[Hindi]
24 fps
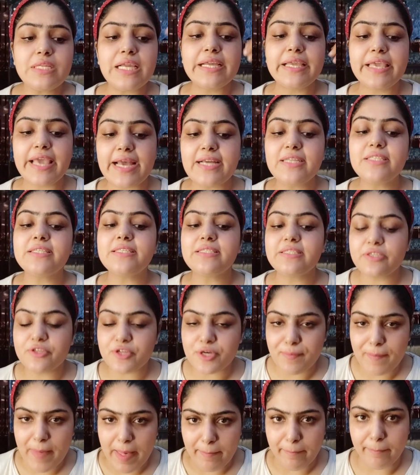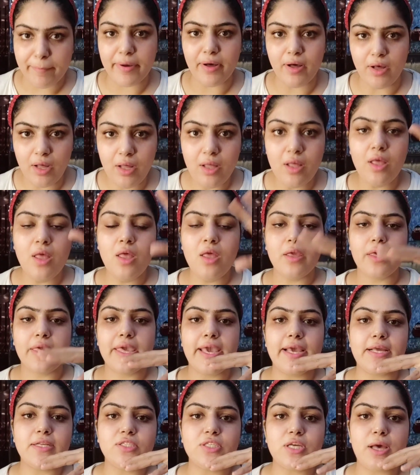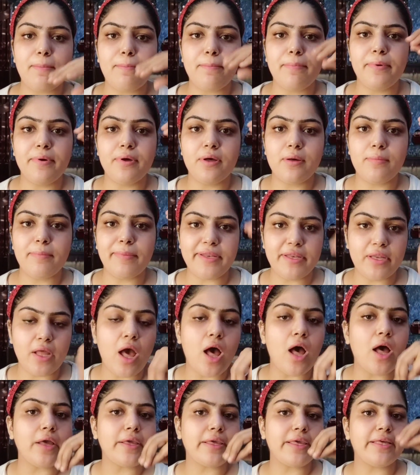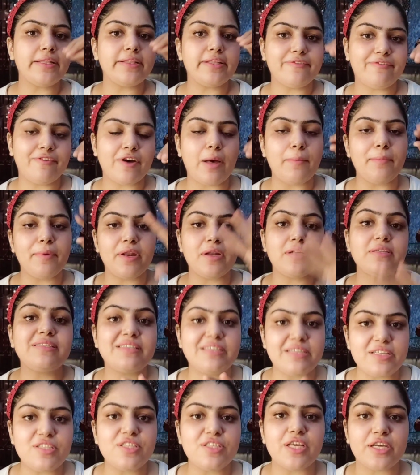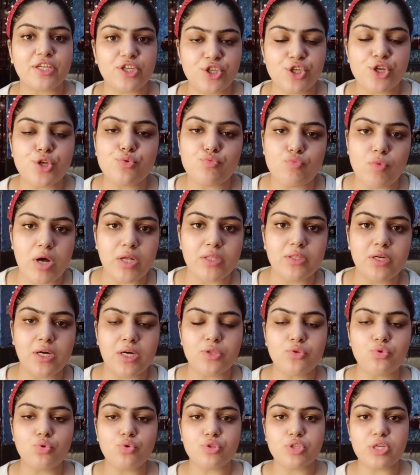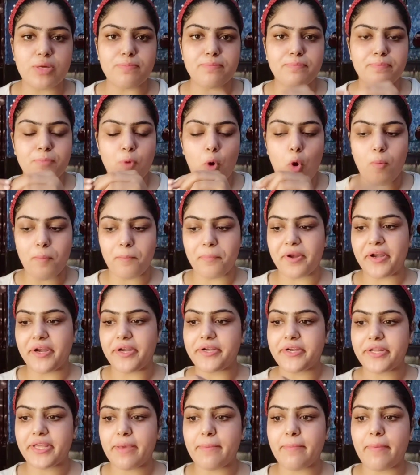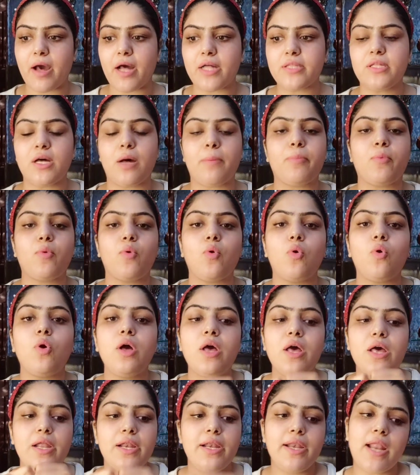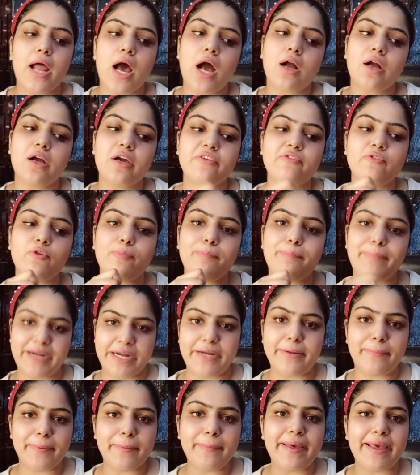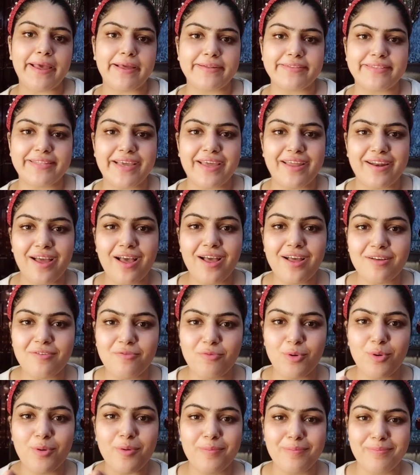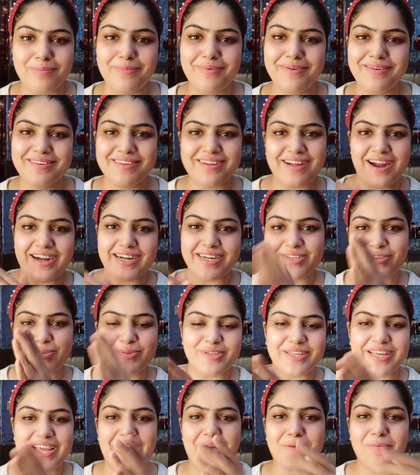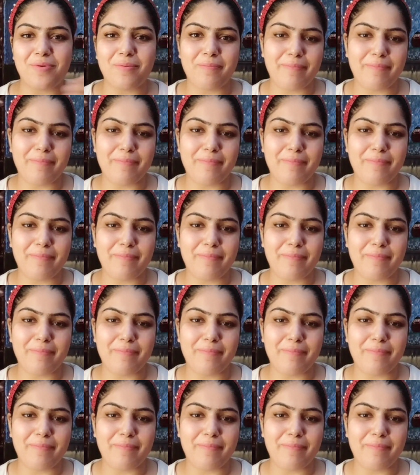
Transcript: कि आई जस्ट रिमेंबर कि जब मनहा की दफ़ा मेरा सी सेक्शन हुआ था तो जब ऑपरेट के बाद आपको लाकर वो बेड पे फेंकते हैं ना वो काट कूट के आपको